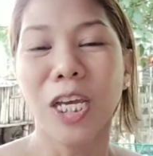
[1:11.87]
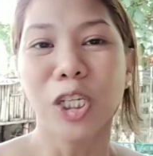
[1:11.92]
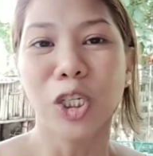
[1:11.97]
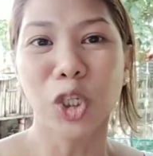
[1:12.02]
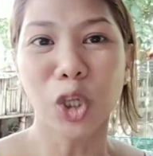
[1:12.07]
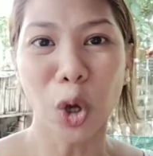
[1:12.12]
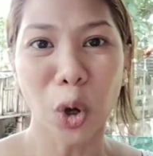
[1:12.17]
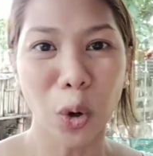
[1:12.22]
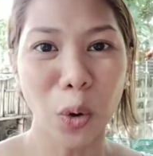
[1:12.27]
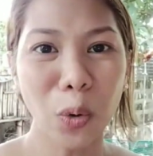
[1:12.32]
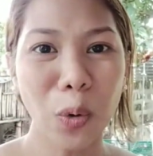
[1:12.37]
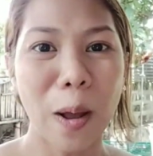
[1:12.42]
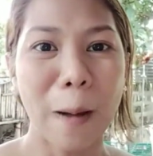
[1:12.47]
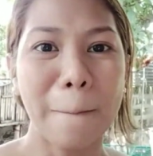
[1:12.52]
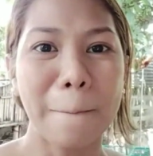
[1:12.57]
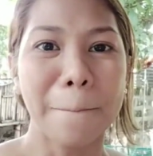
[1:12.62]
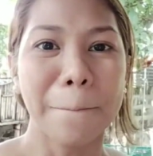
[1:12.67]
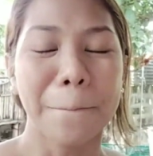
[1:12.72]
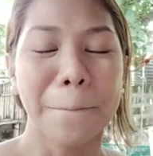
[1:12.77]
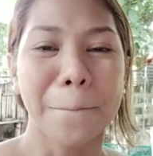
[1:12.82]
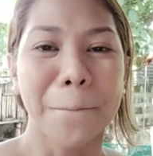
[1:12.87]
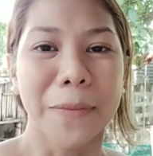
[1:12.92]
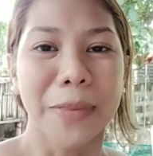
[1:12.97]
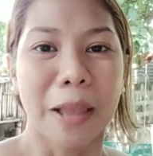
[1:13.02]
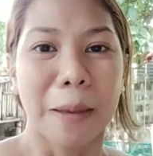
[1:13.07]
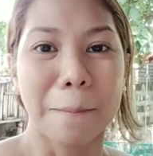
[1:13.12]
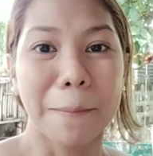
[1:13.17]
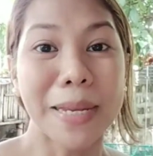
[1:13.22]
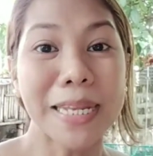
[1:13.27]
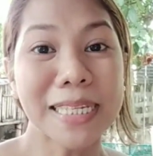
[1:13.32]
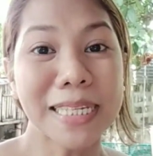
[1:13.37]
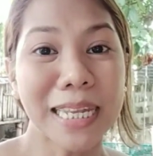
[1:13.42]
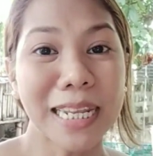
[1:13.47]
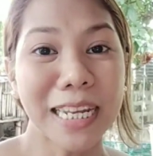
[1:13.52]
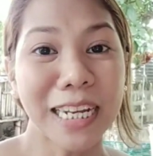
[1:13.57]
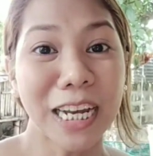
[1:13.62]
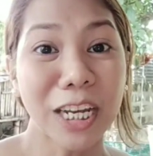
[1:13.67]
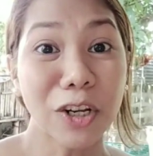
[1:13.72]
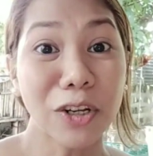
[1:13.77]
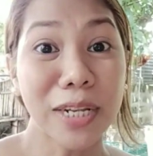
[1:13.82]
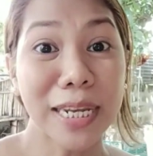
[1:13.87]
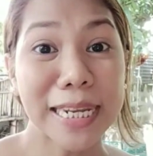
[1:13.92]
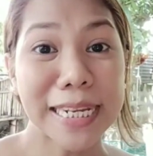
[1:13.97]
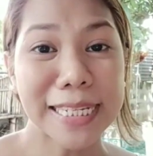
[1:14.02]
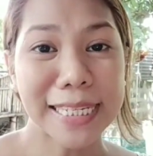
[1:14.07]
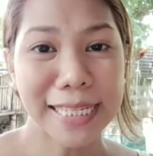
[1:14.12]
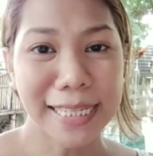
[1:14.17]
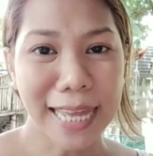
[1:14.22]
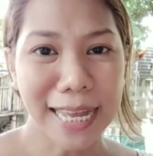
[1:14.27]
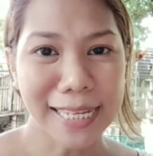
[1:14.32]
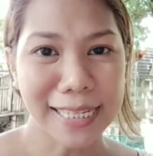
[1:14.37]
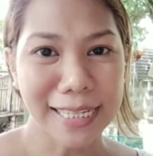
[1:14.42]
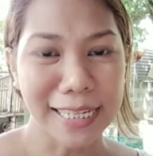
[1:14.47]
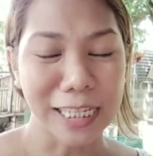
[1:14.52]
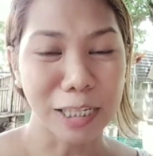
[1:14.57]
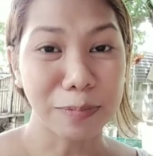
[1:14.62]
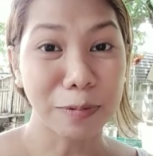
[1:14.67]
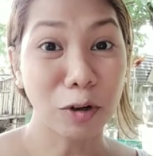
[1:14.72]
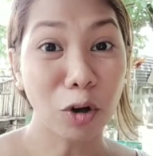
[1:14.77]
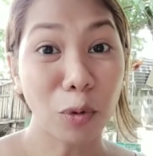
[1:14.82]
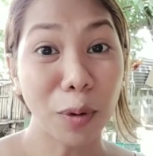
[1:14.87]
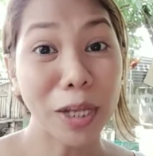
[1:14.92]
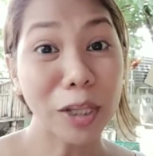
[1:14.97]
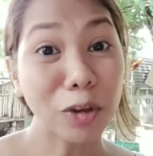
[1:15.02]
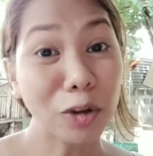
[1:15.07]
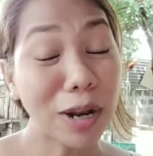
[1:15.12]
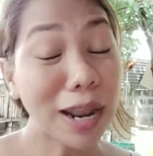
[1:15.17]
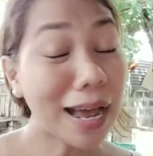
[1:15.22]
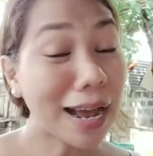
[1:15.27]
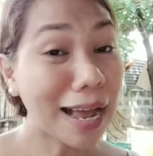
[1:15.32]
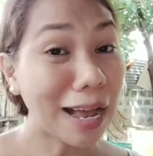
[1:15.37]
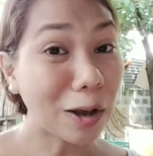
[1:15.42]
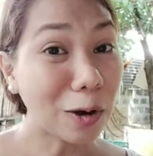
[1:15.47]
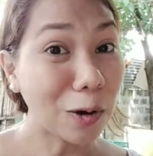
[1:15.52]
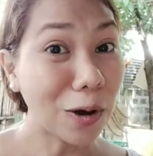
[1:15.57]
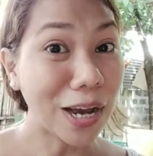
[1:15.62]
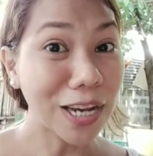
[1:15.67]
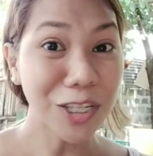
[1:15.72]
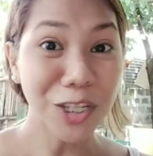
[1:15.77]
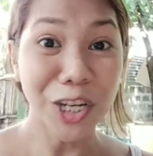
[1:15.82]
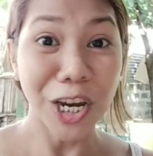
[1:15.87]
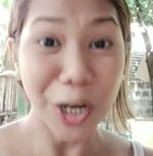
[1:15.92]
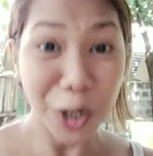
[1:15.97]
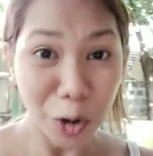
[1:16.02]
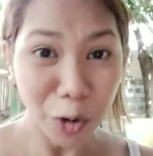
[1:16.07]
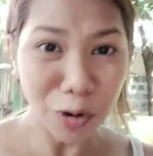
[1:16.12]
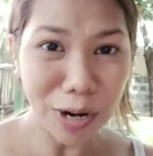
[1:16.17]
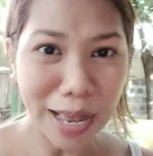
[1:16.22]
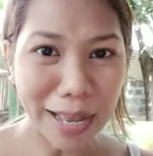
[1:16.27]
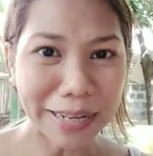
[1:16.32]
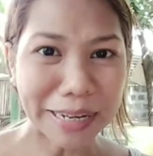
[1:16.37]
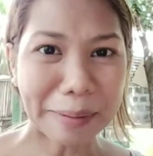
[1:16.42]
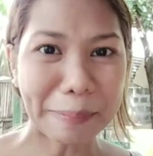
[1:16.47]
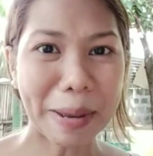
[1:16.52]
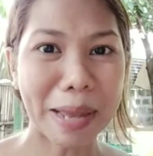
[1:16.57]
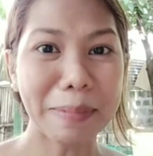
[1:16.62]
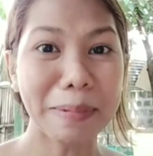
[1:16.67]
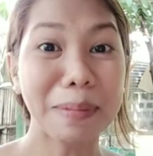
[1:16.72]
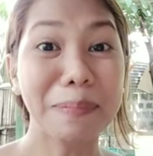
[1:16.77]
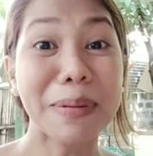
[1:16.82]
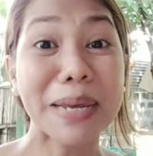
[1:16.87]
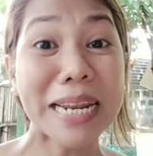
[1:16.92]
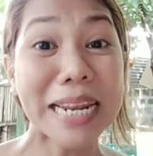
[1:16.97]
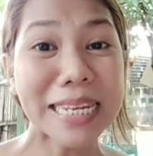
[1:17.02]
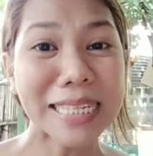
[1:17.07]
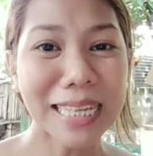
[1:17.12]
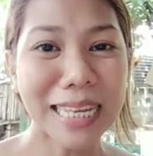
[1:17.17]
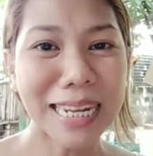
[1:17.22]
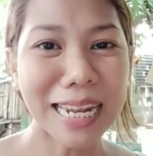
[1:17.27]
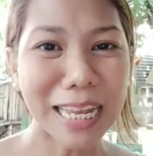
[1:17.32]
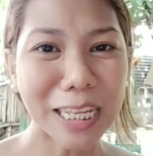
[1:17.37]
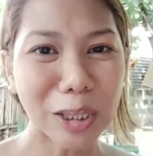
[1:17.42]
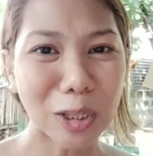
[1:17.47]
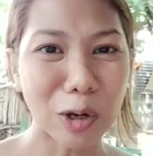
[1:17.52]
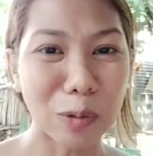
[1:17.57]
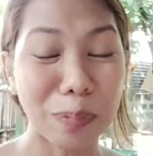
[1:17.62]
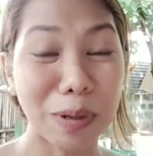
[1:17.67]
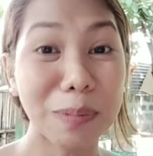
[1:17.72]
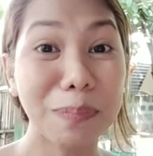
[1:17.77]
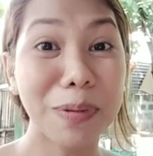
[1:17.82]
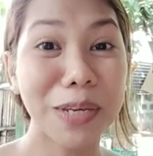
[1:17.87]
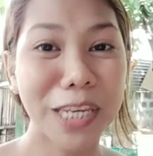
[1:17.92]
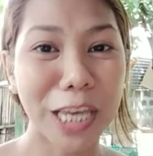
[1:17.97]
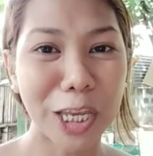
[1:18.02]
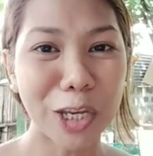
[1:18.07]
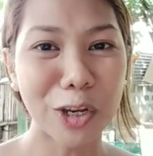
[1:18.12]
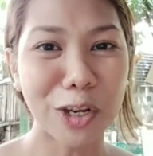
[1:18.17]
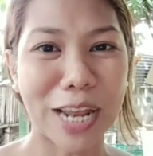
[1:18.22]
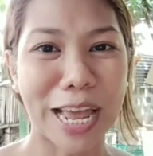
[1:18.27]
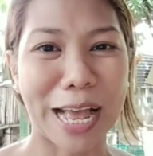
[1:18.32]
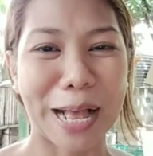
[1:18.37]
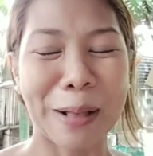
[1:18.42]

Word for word: So, minsan nagkaroon ng instances. Magkukwento lang ako ha. Ah. Share ko lang naman. Mabilisan lang to. Pagbigyan nyo na.